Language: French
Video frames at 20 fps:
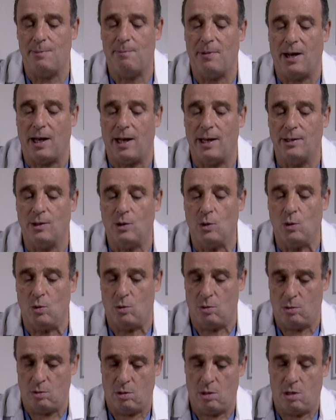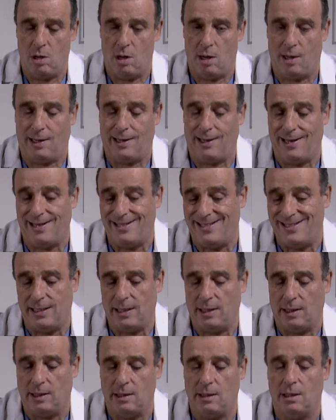par anneau
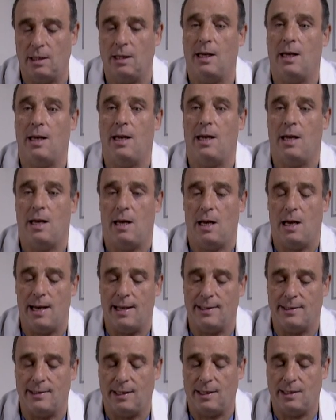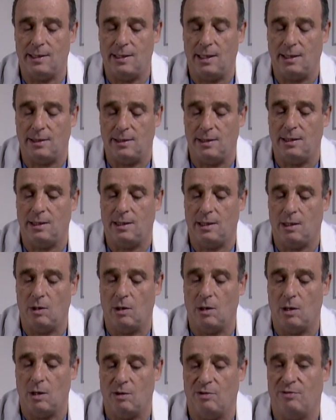classique et la technique dite
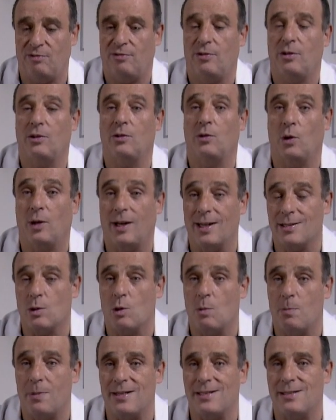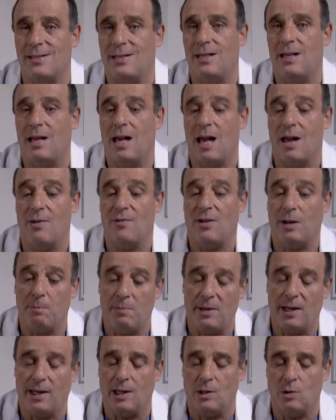logoff de gastroplastie avec
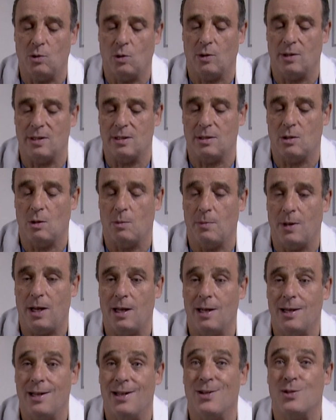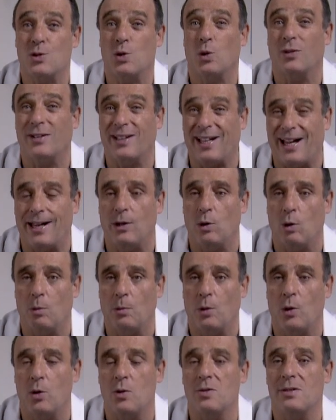plicature d'estomac sont très
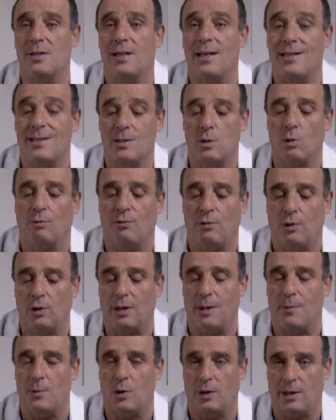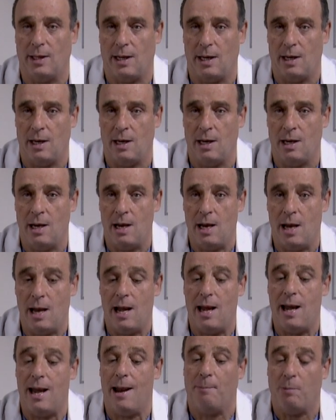nombreuses et sont fondamentales.
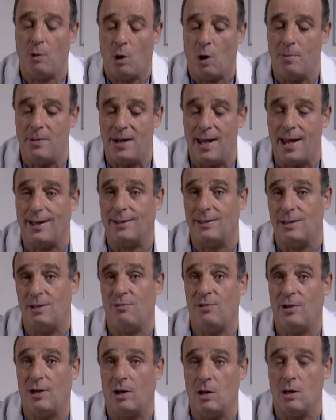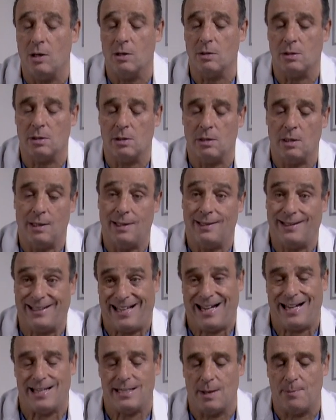La première différence,
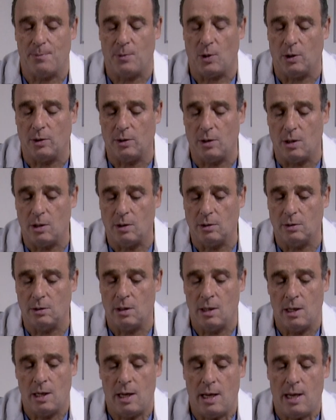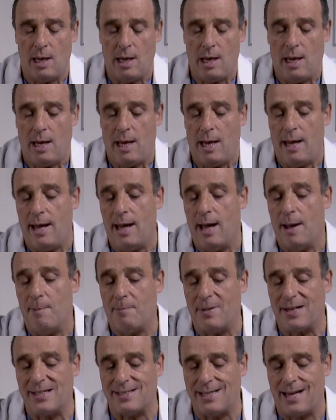très importante, est un
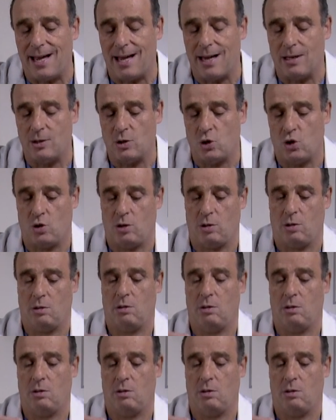passage